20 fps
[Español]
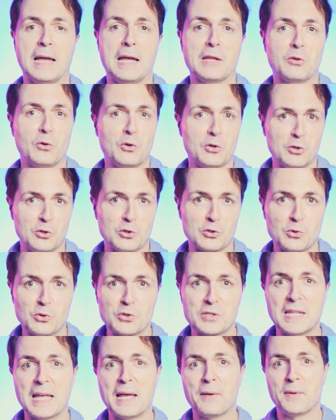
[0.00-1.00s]
A todos nos
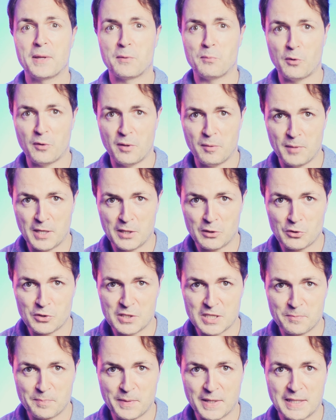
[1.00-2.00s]
gusta ver
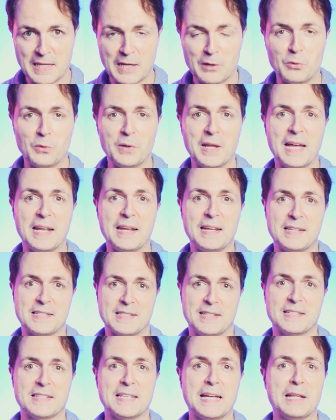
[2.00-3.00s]
movimientos
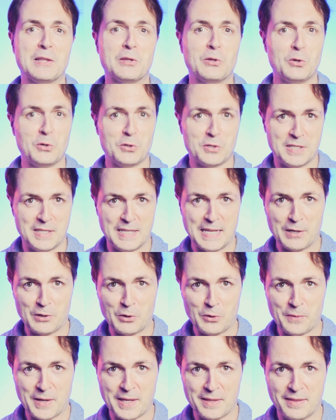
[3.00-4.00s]
espectaculares, saltos y
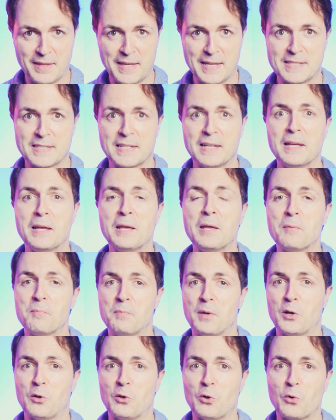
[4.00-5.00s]
acrobacias,
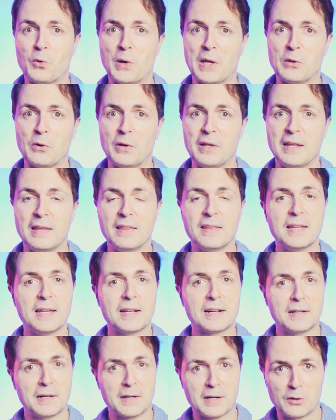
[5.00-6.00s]
pero no cuando el
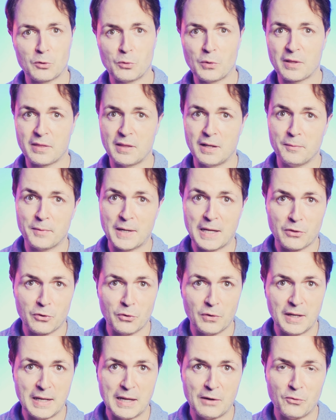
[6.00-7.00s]
líder retuerce el
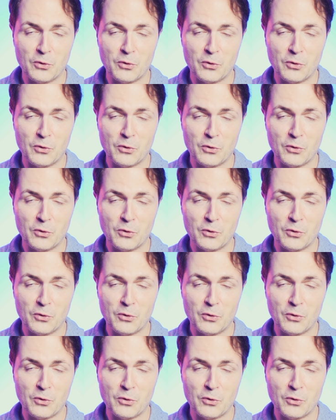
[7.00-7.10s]
brazo de la